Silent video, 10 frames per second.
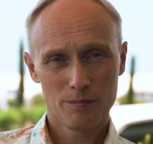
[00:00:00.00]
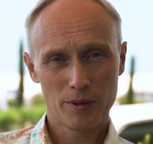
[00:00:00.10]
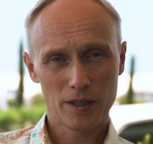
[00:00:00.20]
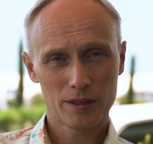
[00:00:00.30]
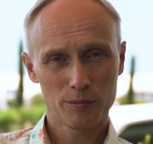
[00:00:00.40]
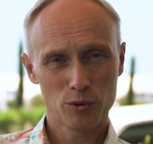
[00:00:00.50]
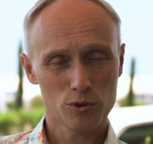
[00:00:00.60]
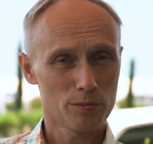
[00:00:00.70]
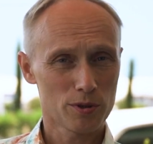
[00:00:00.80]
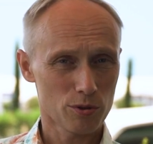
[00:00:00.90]
Поэтому
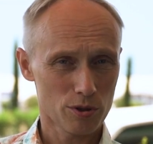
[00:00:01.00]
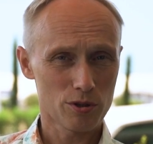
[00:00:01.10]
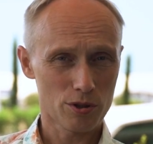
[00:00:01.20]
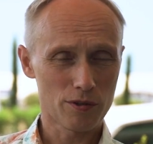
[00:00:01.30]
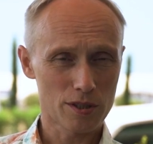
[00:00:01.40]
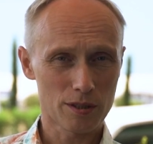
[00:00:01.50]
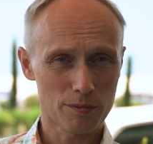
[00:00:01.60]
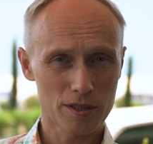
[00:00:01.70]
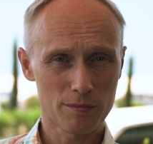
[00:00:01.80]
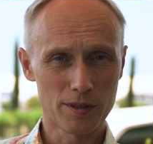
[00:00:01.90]
нужно быть очень чувствительным
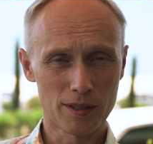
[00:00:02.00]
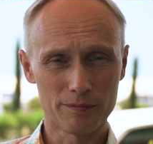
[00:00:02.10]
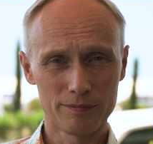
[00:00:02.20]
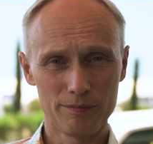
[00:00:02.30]
к себе.